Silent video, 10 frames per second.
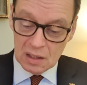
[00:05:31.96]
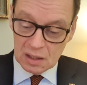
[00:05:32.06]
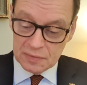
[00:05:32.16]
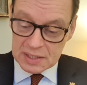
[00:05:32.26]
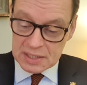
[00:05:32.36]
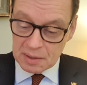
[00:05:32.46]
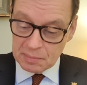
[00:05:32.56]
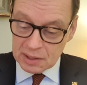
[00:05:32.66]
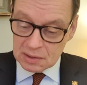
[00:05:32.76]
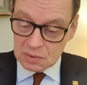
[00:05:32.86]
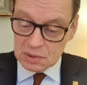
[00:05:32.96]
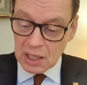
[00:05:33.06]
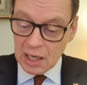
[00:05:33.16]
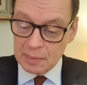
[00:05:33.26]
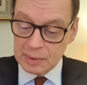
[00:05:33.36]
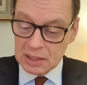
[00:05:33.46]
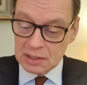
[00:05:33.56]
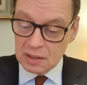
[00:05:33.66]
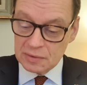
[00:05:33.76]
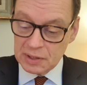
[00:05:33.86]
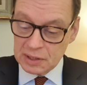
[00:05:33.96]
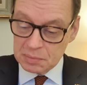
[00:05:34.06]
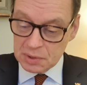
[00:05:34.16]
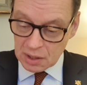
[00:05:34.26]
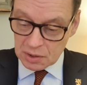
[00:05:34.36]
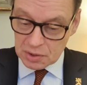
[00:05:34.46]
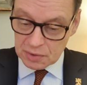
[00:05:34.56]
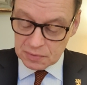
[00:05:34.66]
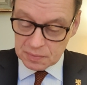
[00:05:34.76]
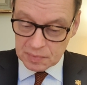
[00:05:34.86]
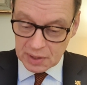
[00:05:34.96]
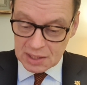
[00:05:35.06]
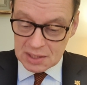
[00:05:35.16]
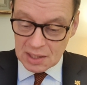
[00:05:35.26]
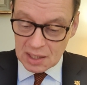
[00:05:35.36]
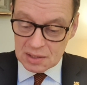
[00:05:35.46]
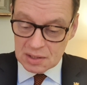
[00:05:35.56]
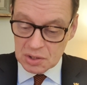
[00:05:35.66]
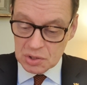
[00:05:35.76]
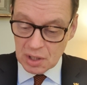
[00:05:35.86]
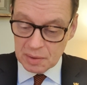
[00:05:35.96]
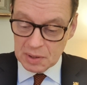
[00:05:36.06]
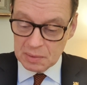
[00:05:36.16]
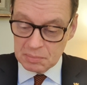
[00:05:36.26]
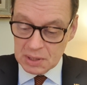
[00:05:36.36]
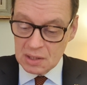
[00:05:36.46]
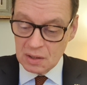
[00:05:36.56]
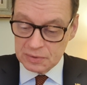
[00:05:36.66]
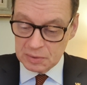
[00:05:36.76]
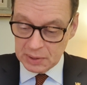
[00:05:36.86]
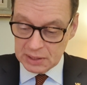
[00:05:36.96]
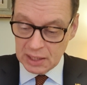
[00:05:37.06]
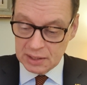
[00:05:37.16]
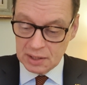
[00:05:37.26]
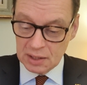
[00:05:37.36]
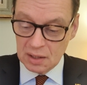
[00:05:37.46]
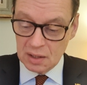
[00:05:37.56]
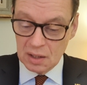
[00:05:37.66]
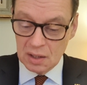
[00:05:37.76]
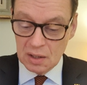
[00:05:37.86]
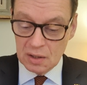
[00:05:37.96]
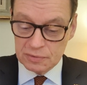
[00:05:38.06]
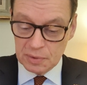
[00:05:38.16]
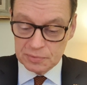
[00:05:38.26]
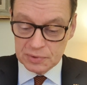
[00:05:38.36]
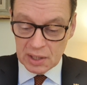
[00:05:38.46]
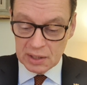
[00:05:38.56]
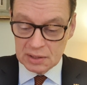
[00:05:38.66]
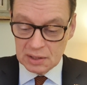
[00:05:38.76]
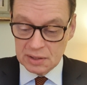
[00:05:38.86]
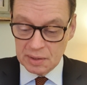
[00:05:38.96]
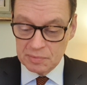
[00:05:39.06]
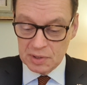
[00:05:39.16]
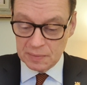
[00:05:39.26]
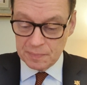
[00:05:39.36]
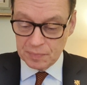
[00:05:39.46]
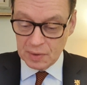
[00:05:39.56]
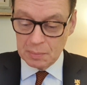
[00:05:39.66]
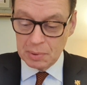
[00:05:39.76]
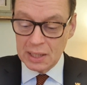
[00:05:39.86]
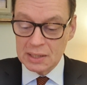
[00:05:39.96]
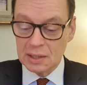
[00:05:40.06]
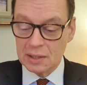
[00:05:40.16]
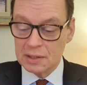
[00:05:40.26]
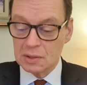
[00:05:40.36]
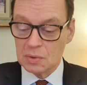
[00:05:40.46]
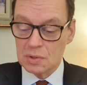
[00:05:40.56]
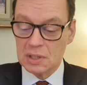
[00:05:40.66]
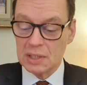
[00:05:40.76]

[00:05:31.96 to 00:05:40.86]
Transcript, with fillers: Ich war Seemann und arbeitete auf einem Tankschiff. Eines Nachts geschah mir mitten auf dem Atlantik, fünf Tage nachdem wir Gibraltar hinter uns